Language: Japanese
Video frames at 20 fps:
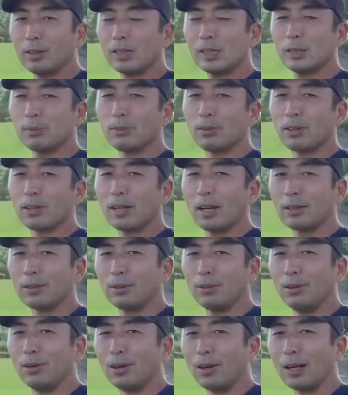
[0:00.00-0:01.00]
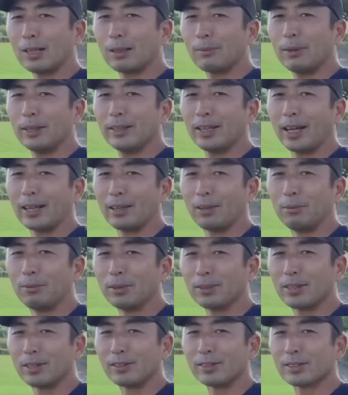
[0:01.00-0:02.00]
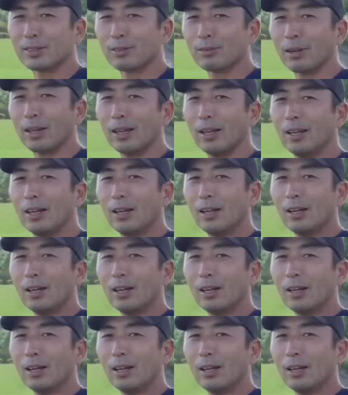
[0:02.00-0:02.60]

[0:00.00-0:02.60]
いつも頭の中で思ってるんですけど、これ